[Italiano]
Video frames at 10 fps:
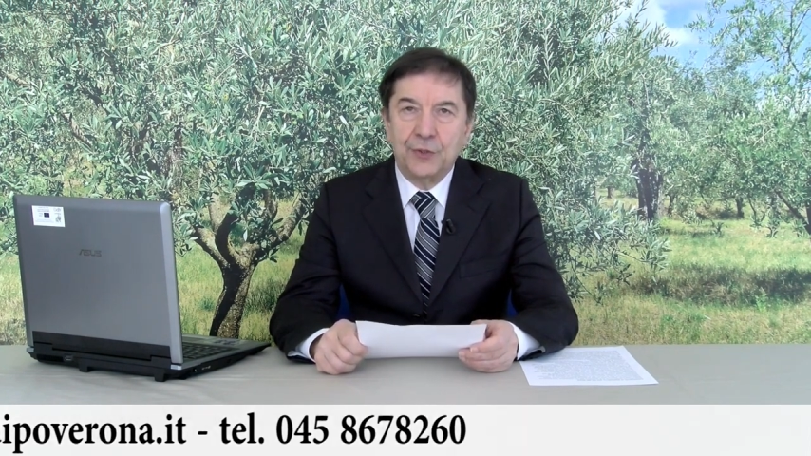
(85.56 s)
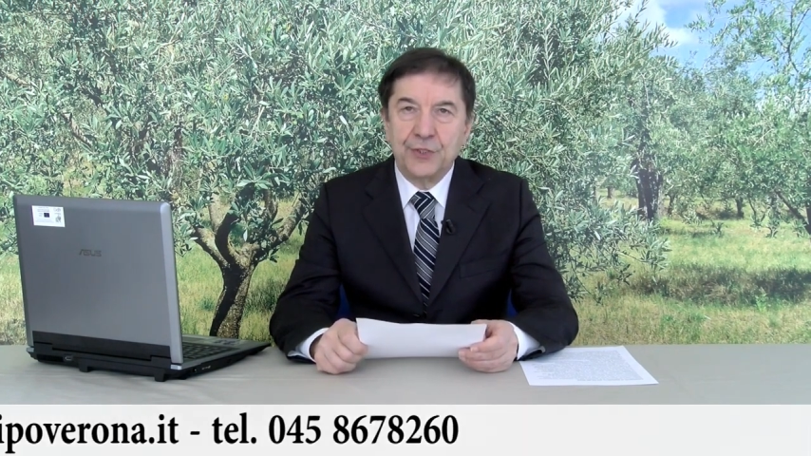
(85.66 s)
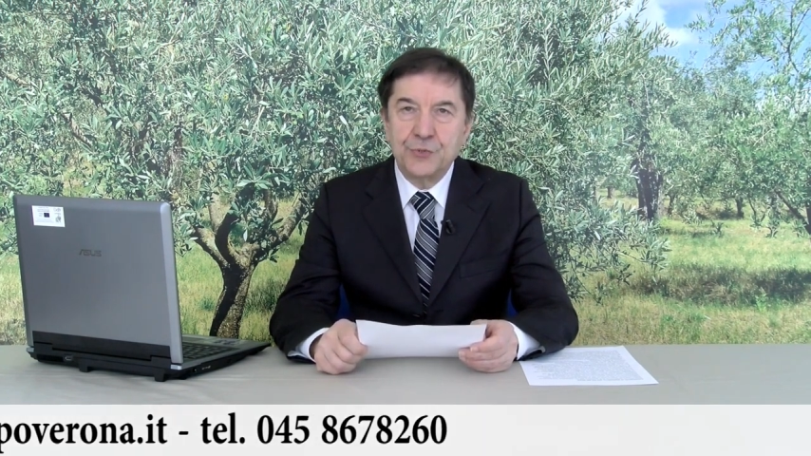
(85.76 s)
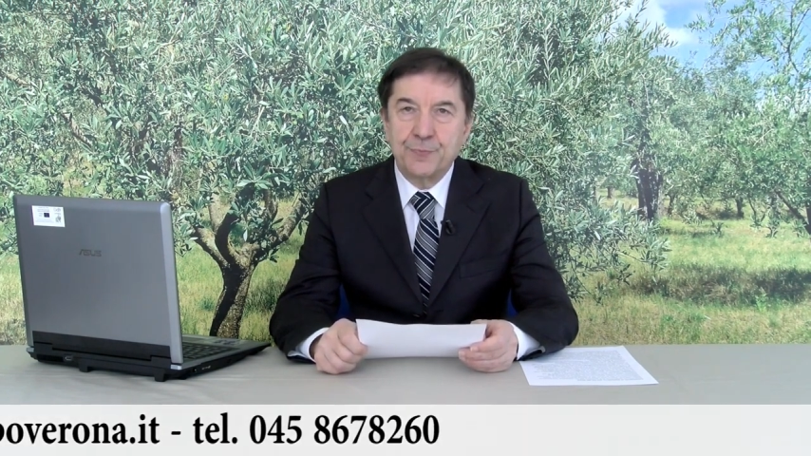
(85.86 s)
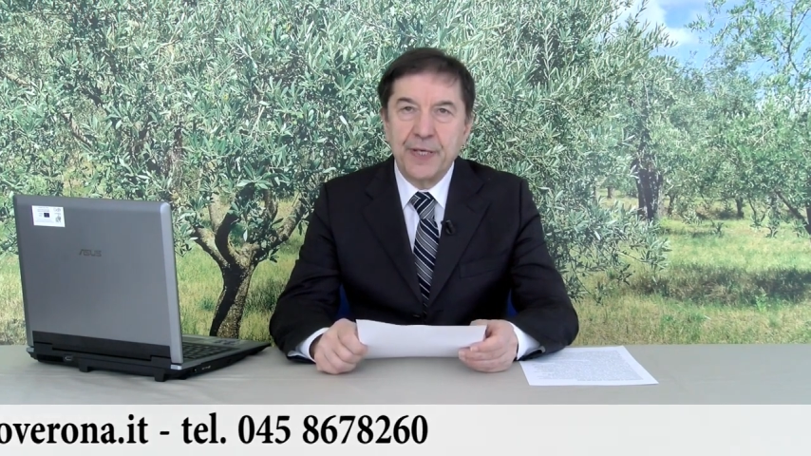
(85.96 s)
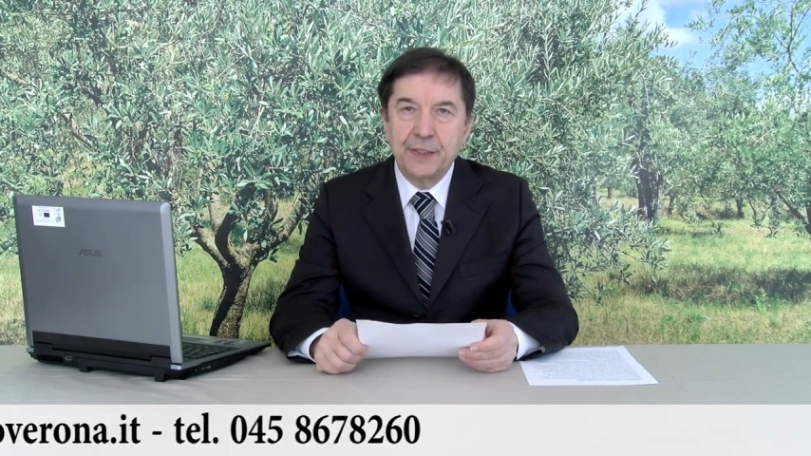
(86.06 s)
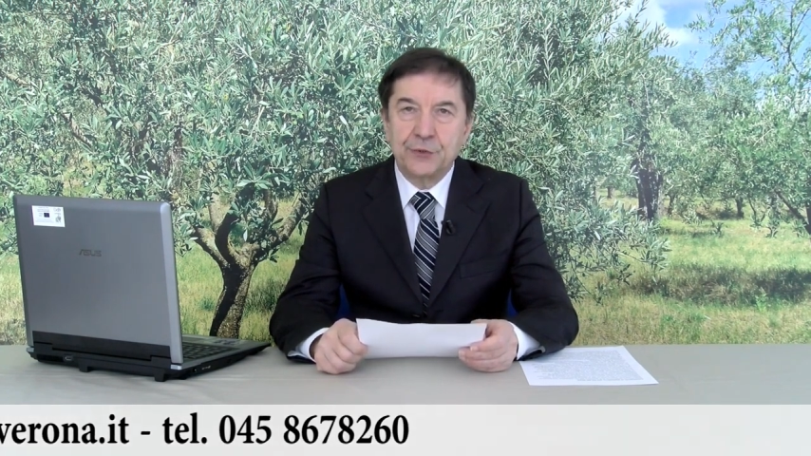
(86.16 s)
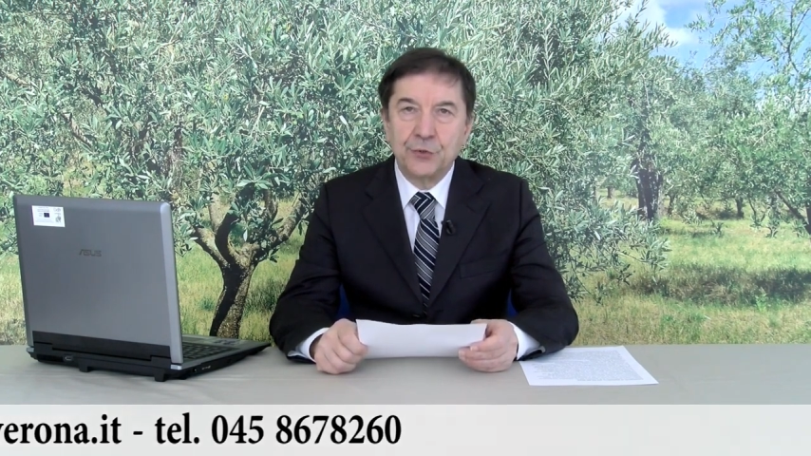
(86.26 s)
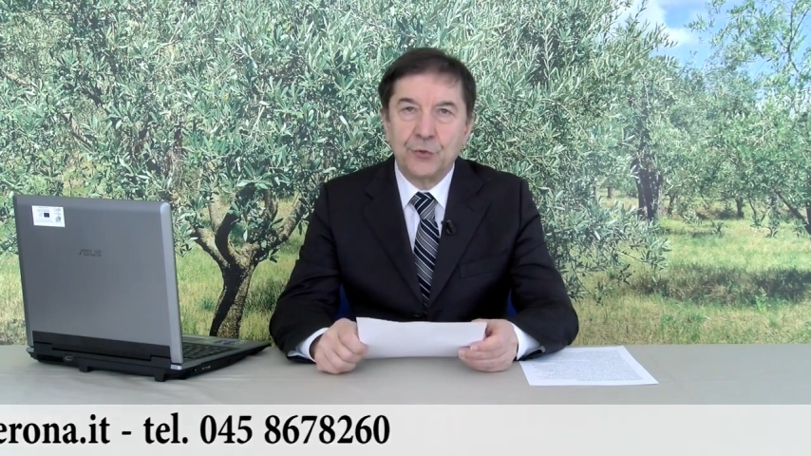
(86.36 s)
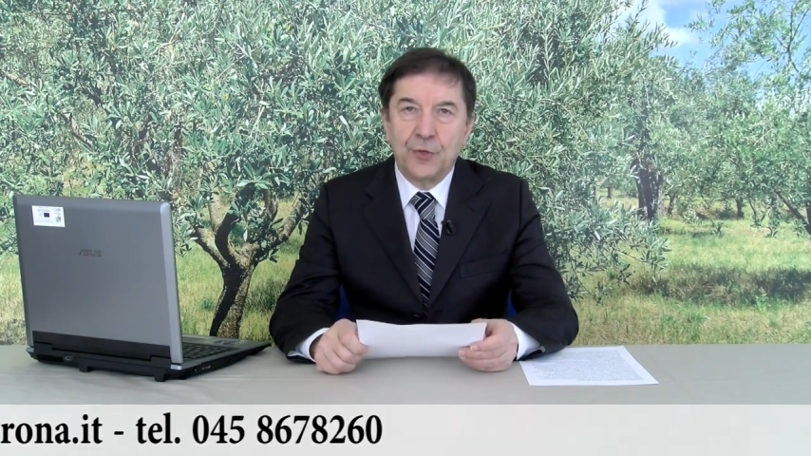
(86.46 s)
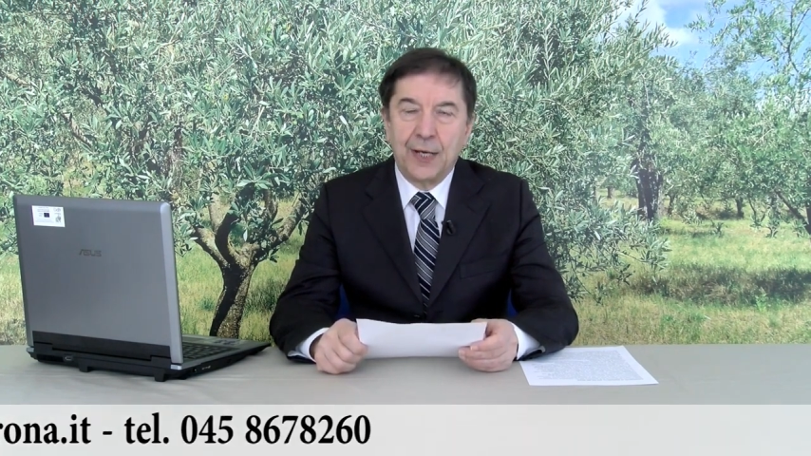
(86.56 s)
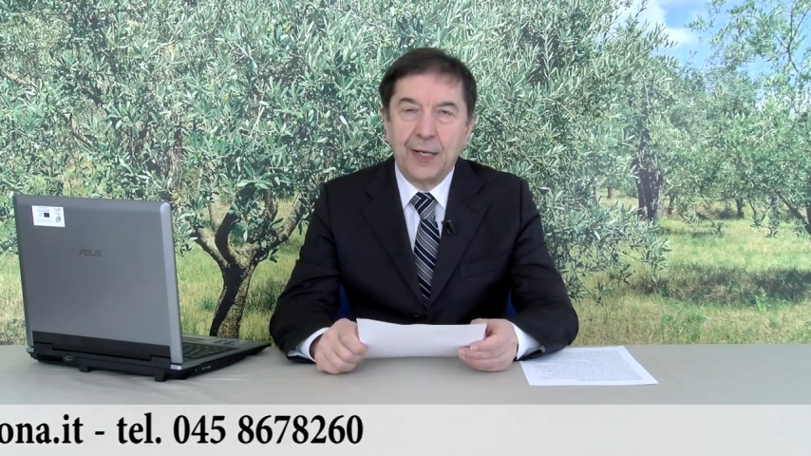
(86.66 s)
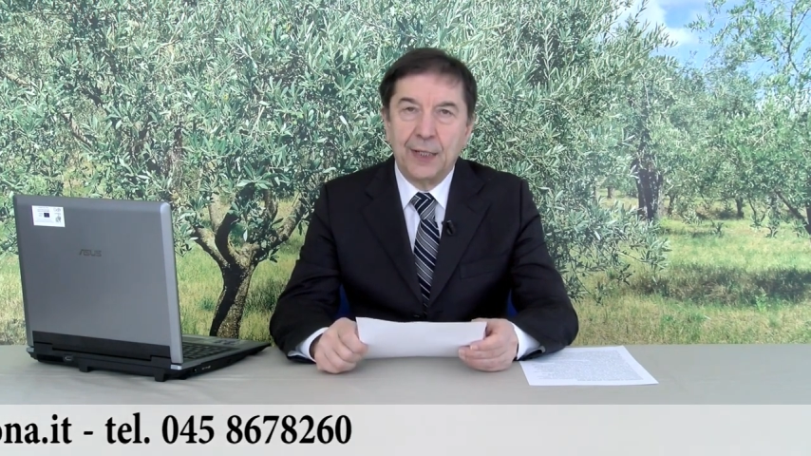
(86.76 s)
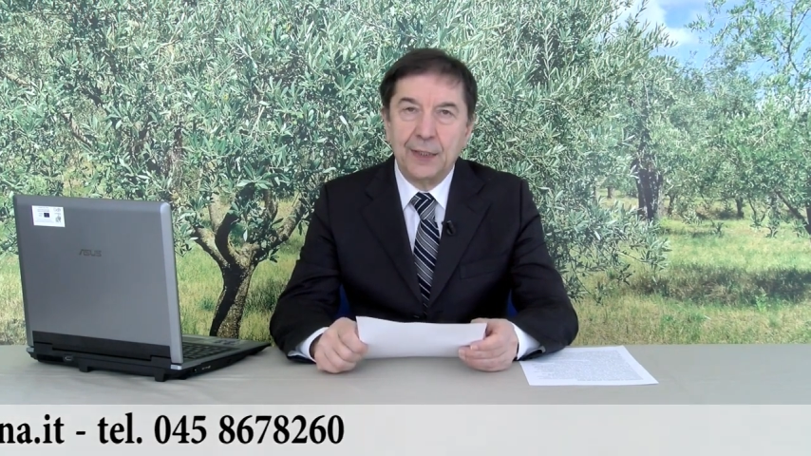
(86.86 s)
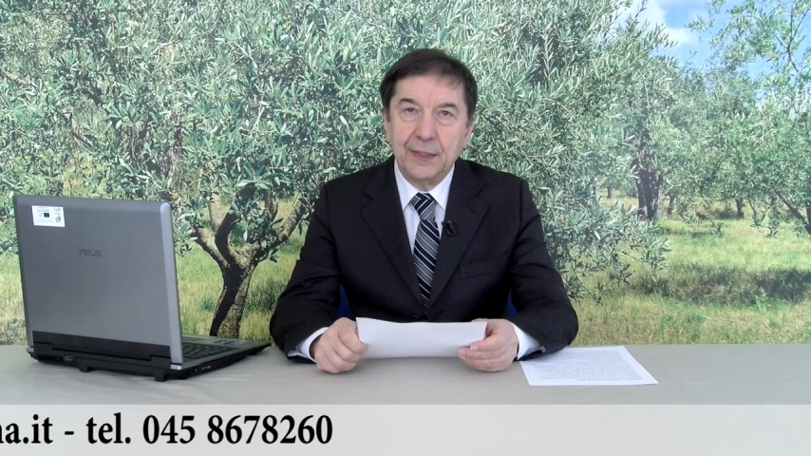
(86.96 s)
eh, rispetto
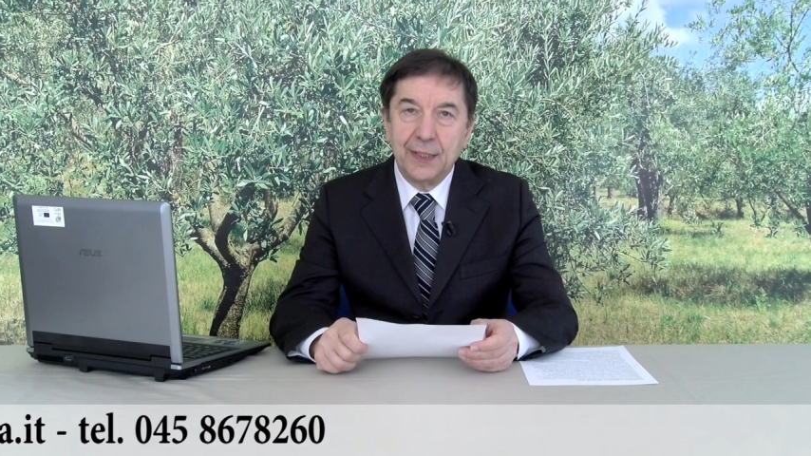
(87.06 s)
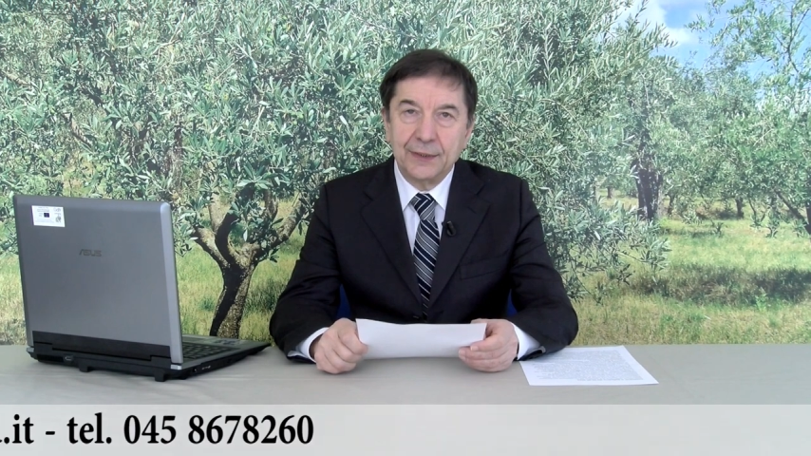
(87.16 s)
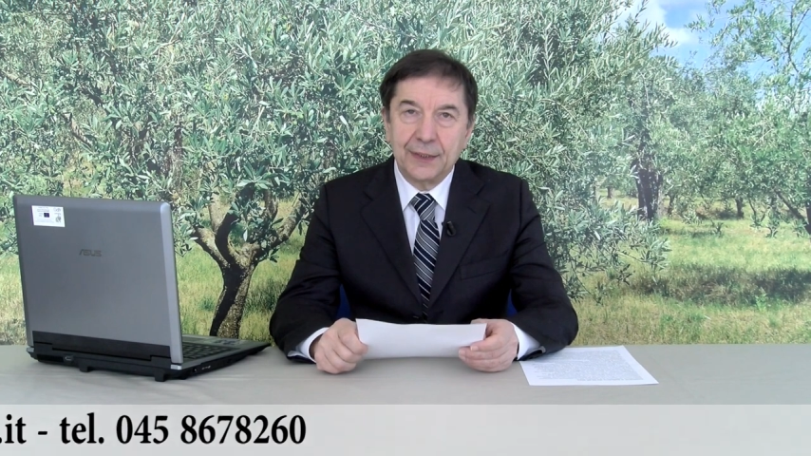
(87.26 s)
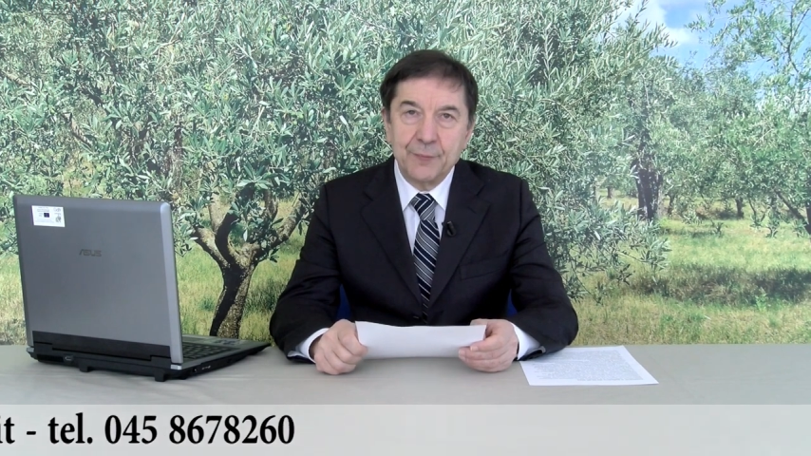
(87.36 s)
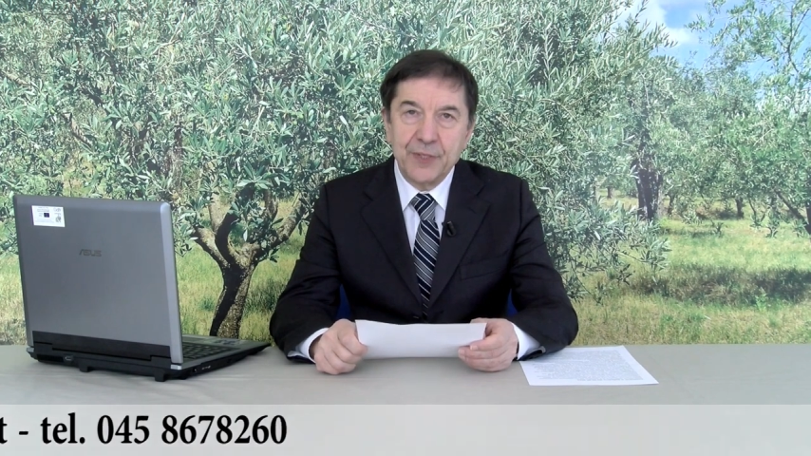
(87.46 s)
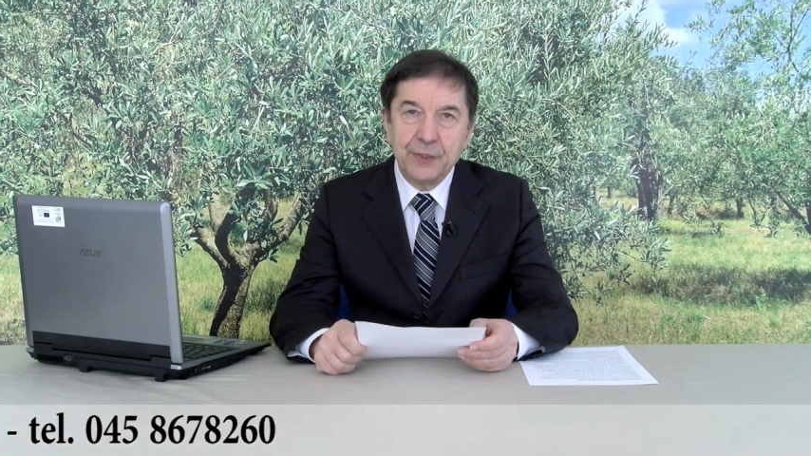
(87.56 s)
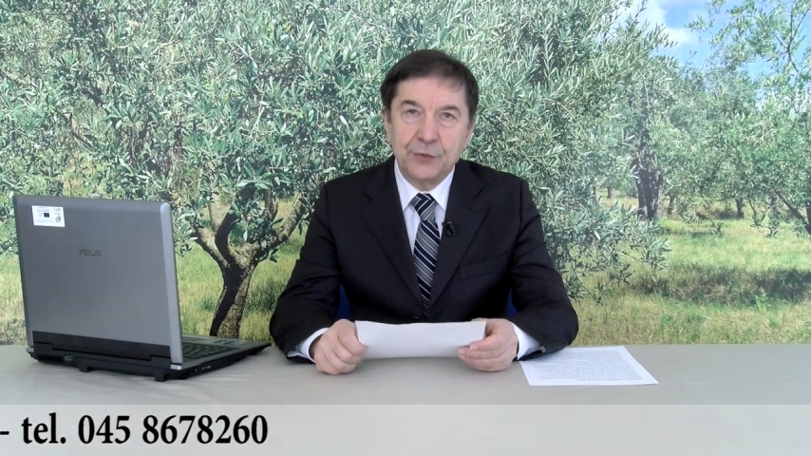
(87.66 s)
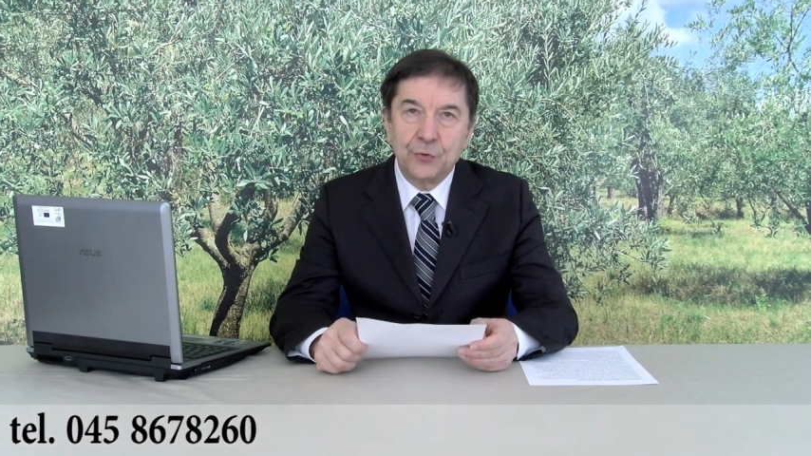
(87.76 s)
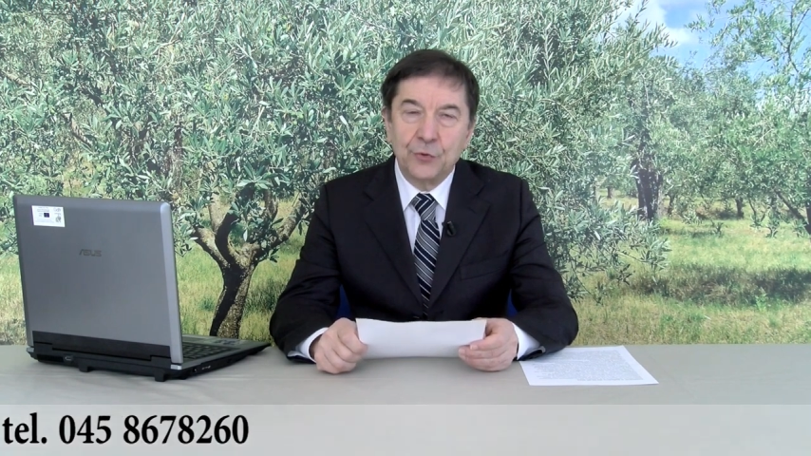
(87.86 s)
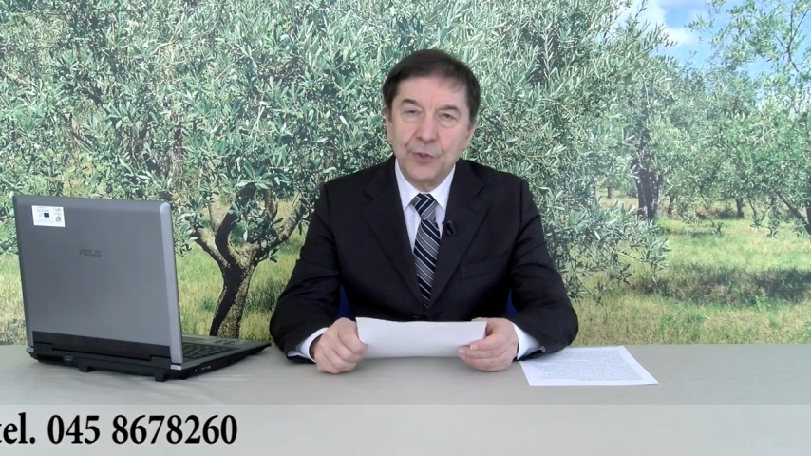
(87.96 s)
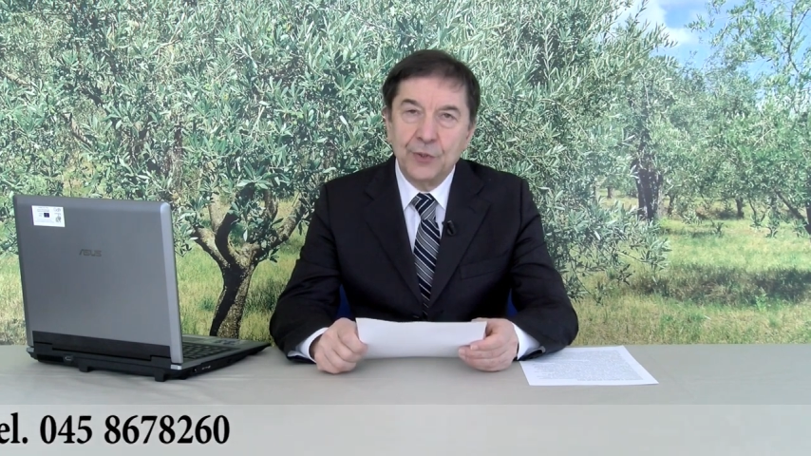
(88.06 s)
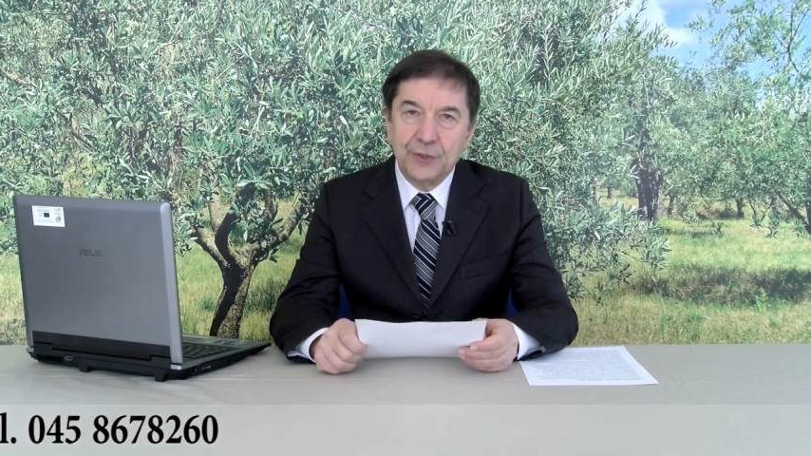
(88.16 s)
all'andamento